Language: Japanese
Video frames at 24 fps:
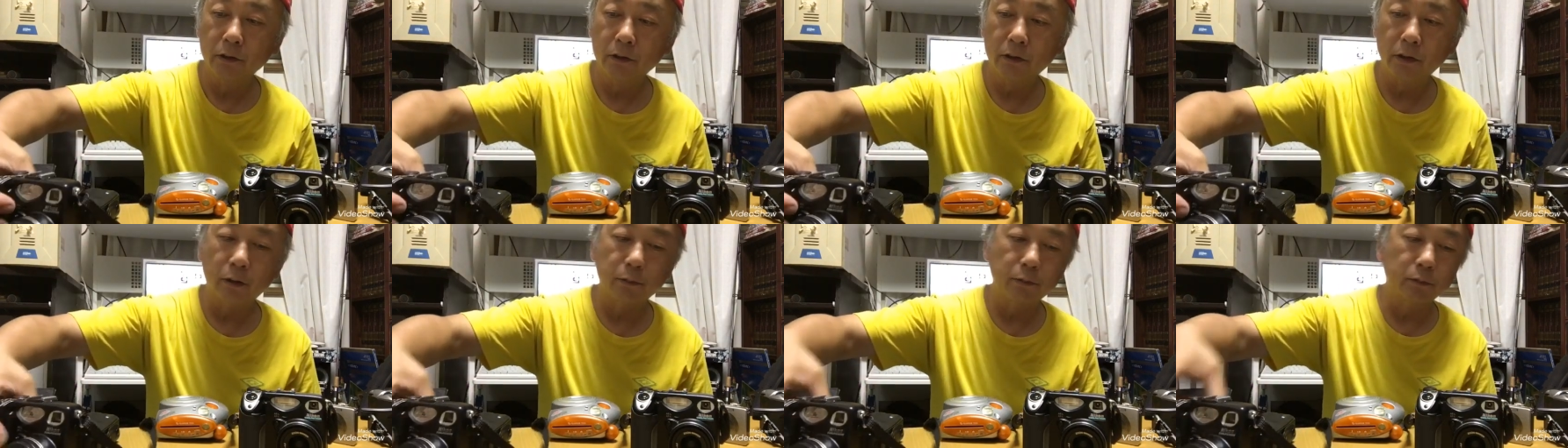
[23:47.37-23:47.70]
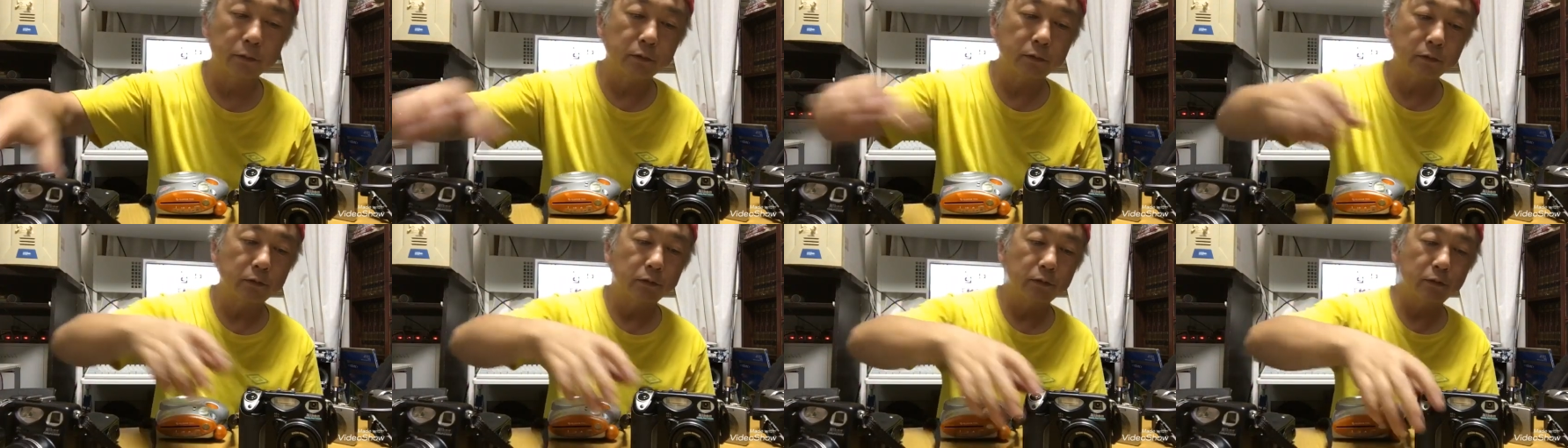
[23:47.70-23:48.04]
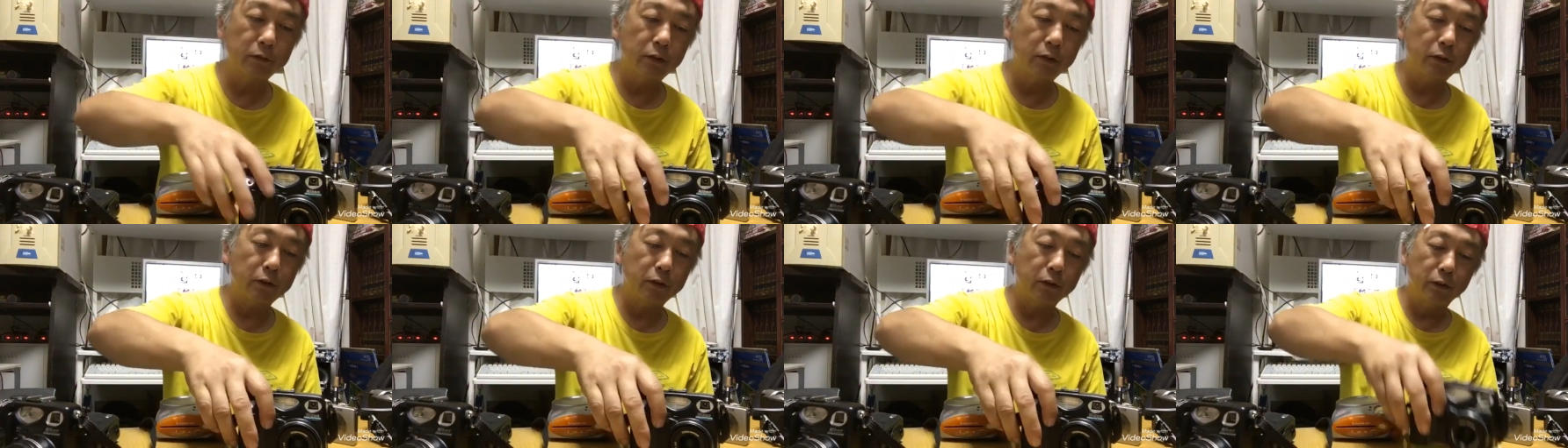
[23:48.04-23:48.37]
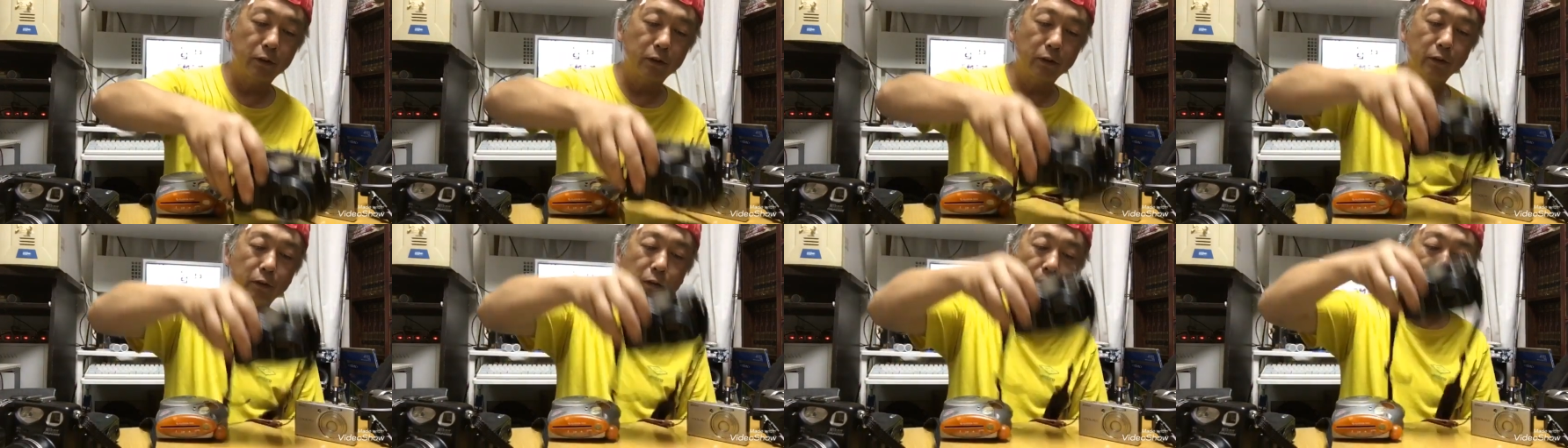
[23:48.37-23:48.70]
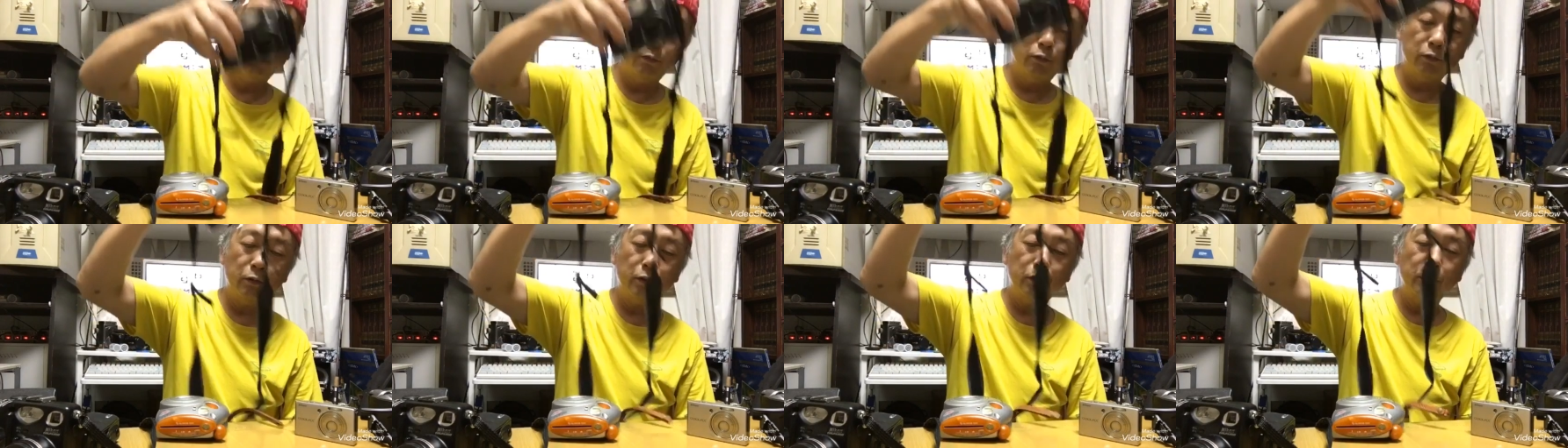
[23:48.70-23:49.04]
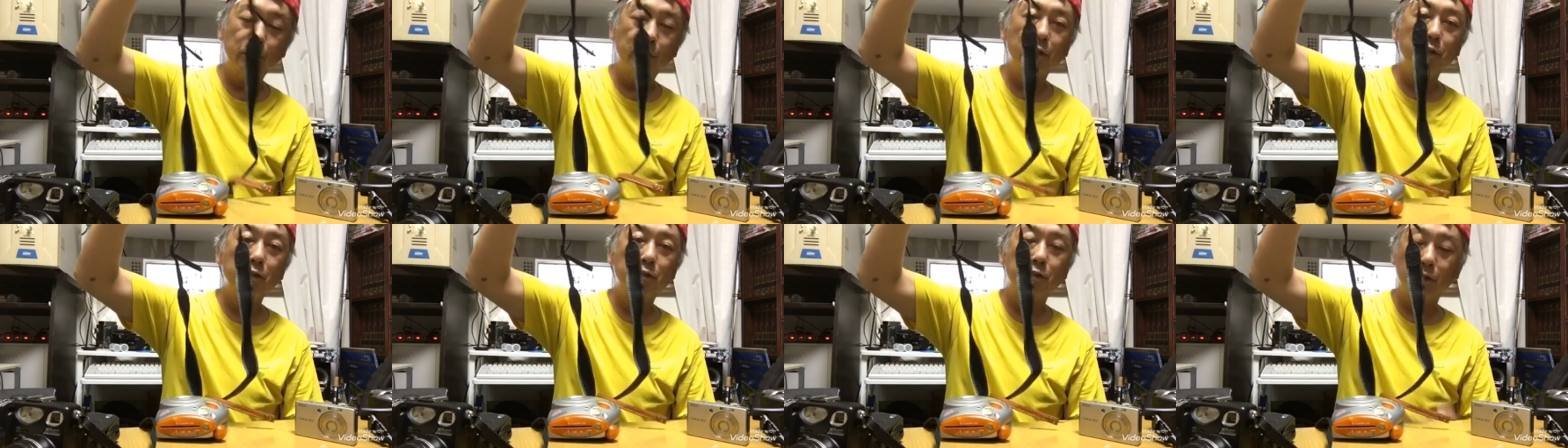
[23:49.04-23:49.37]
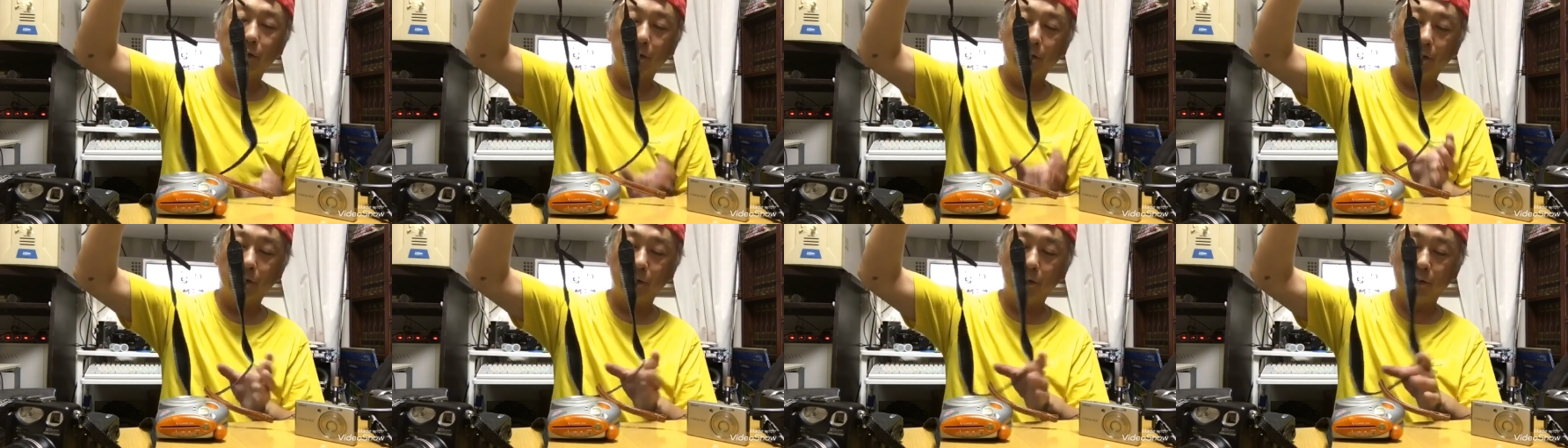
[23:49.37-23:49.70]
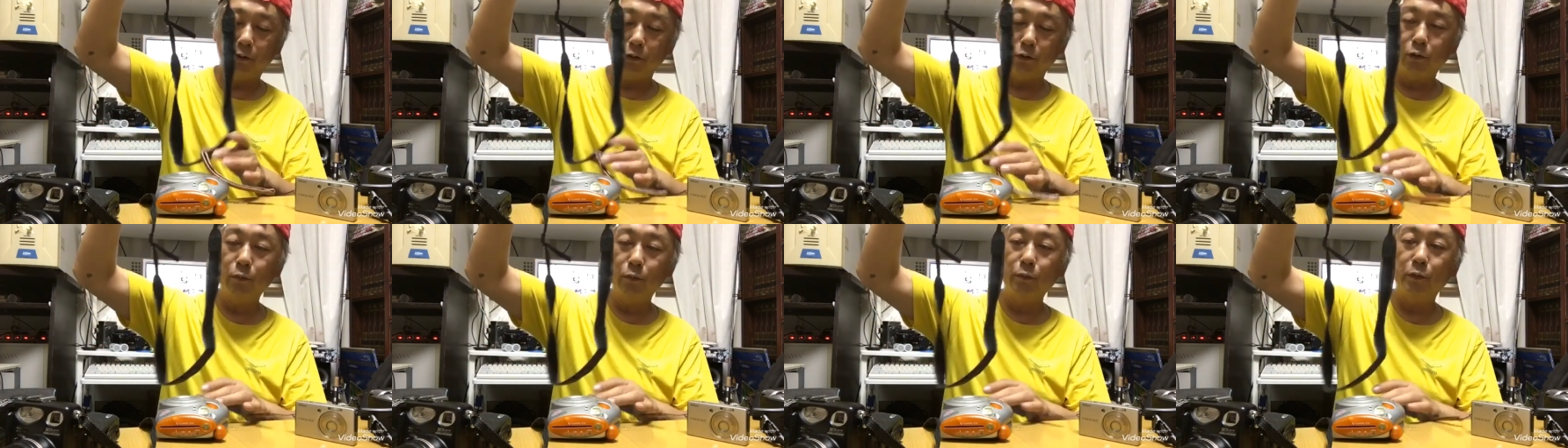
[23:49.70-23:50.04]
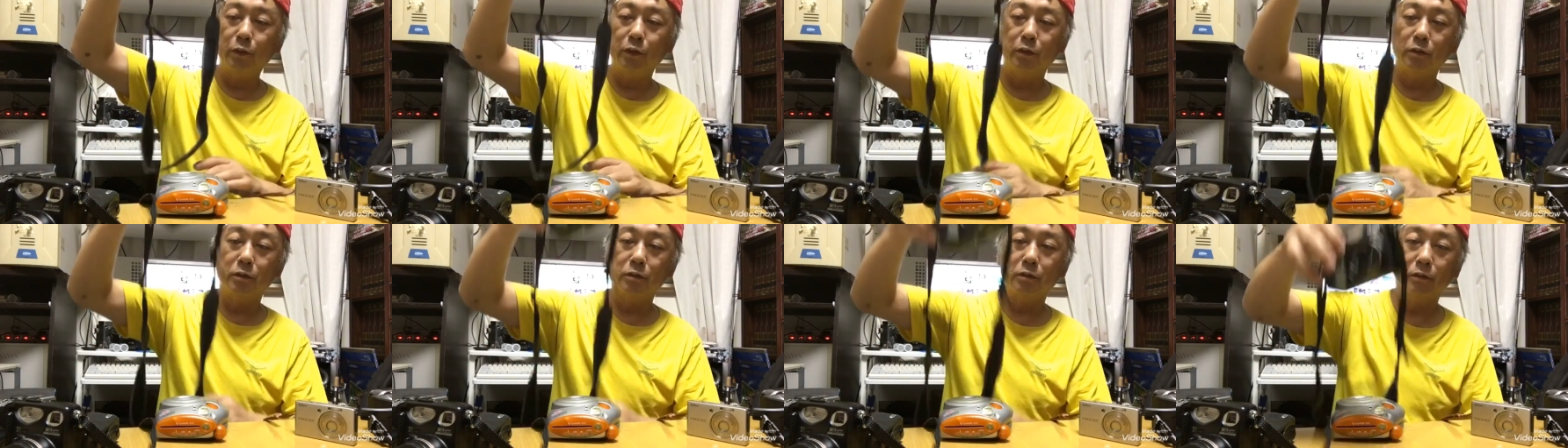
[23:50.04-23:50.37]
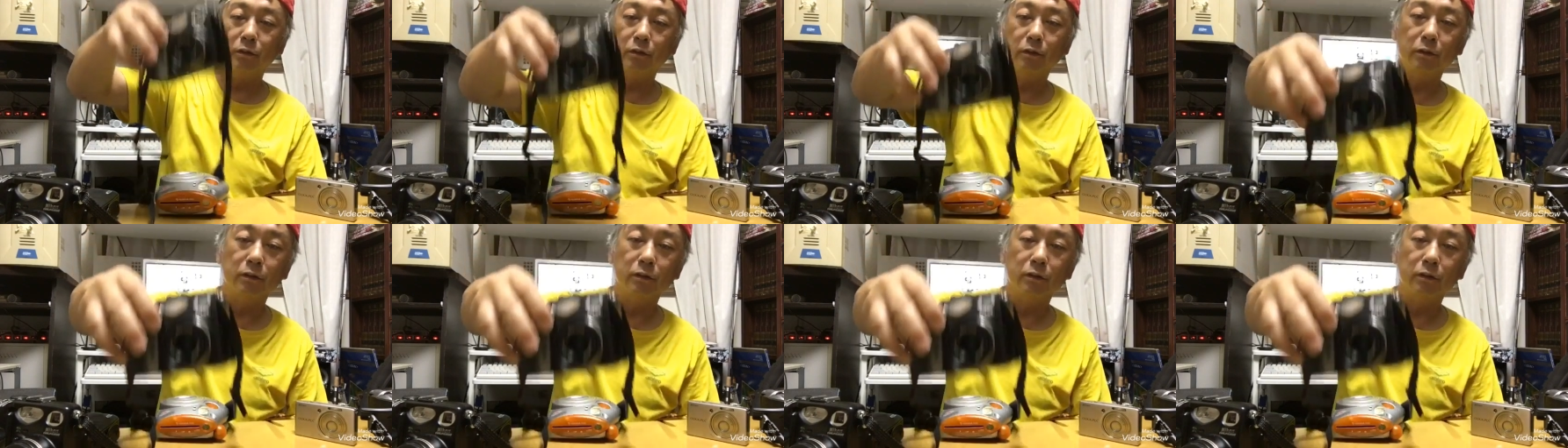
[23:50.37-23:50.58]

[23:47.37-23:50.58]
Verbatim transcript: 多分。だから、これは電池がないんで予備です